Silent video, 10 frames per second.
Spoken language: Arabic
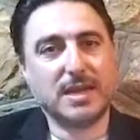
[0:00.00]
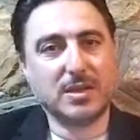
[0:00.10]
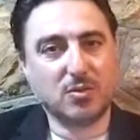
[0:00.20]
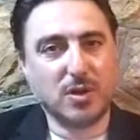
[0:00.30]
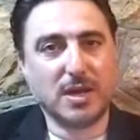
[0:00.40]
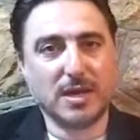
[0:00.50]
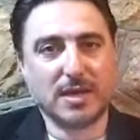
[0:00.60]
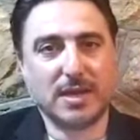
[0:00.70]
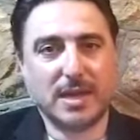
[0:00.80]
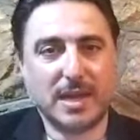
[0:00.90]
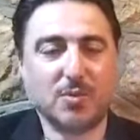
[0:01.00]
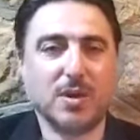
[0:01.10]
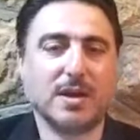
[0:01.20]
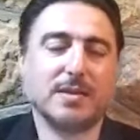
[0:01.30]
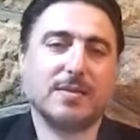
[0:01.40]
إلى الدولار
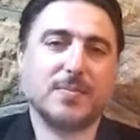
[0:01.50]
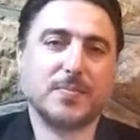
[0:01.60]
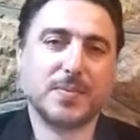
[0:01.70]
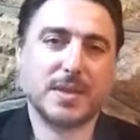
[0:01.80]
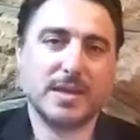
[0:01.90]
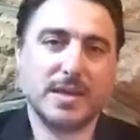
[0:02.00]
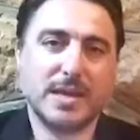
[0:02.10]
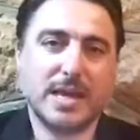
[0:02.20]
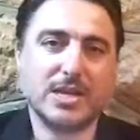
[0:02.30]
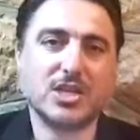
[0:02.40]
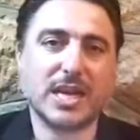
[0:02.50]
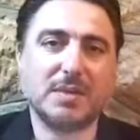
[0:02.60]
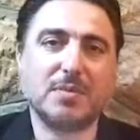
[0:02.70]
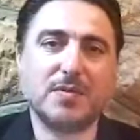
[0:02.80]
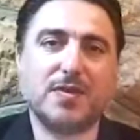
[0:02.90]
الواحد
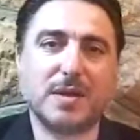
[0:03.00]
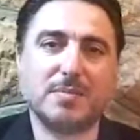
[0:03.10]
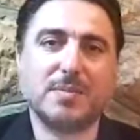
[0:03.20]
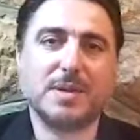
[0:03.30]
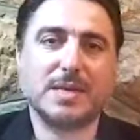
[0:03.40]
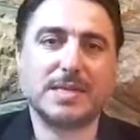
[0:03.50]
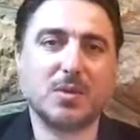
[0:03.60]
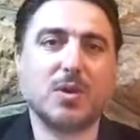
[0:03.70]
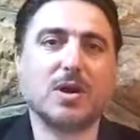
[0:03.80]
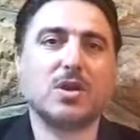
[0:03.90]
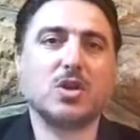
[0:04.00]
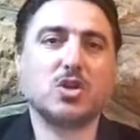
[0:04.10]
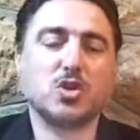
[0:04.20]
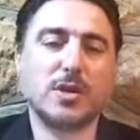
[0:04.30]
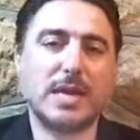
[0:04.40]
هنجرب نفهم سوا
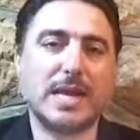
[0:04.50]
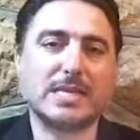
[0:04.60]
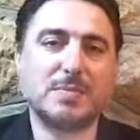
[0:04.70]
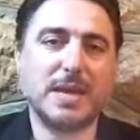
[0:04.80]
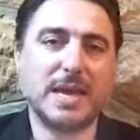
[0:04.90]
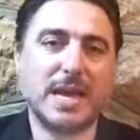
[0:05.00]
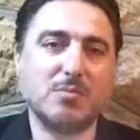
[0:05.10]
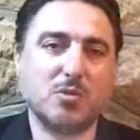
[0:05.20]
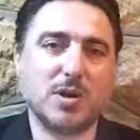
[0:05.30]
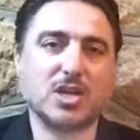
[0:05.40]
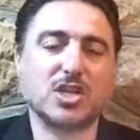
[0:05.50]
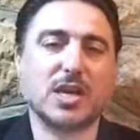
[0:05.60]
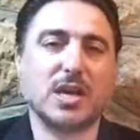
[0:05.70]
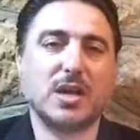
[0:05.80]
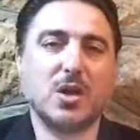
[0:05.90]
شو هن الأسباب
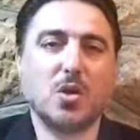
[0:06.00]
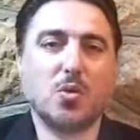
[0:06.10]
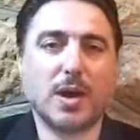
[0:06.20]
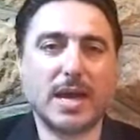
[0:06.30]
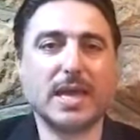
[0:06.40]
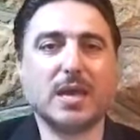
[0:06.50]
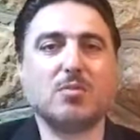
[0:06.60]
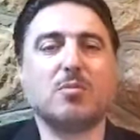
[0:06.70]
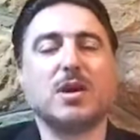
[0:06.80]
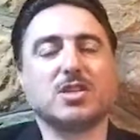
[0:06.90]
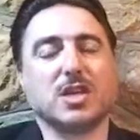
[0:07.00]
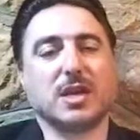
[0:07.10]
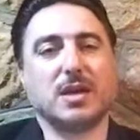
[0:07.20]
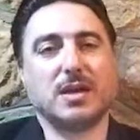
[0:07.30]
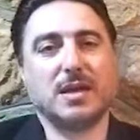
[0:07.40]
المباشرة وغير
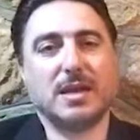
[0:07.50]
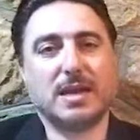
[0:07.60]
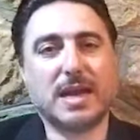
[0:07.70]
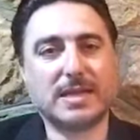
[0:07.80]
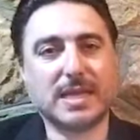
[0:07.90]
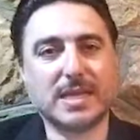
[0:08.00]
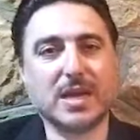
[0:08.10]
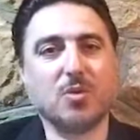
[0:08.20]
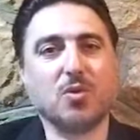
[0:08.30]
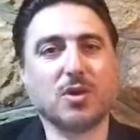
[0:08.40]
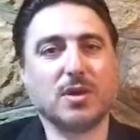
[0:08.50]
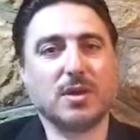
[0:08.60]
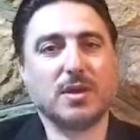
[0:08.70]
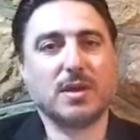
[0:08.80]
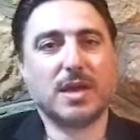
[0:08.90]
المباشرة لهالتدهور
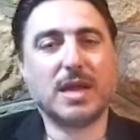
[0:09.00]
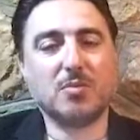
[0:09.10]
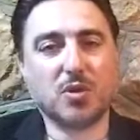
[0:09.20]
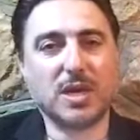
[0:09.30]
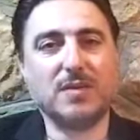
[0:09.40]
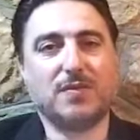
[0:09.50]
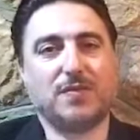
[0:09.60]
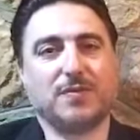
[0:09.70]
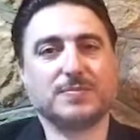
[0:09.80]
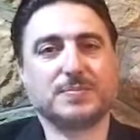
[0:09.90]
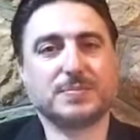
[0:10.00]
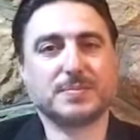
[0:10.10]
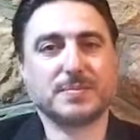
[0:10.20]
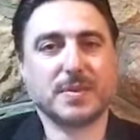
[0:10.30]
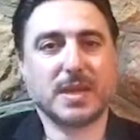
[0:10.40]
المخيف
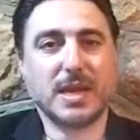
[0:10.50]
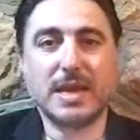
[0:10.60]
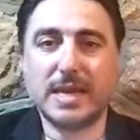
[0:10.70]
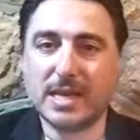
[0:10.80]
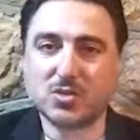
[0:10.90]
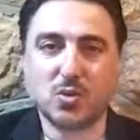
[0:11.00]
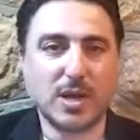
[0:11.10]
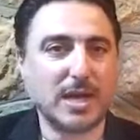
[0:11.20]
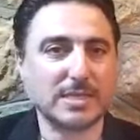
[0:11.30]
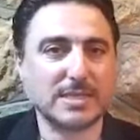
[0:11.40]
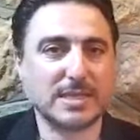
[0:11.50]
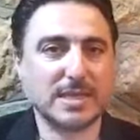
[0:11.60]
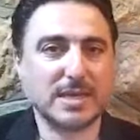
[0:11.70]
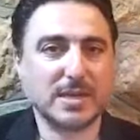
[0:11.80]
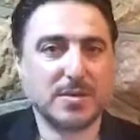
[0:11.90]
اللي لسوء الحظ
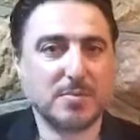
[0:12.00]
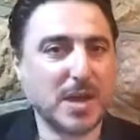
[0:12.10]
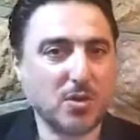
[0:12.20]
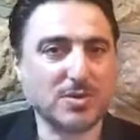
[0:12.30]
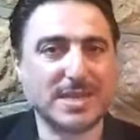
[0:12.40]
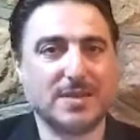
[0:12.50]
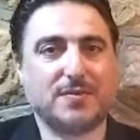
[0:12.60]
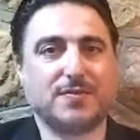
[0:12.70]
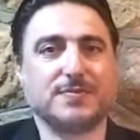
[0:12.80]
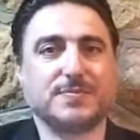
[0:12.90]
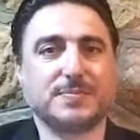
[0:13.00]
ما له سقف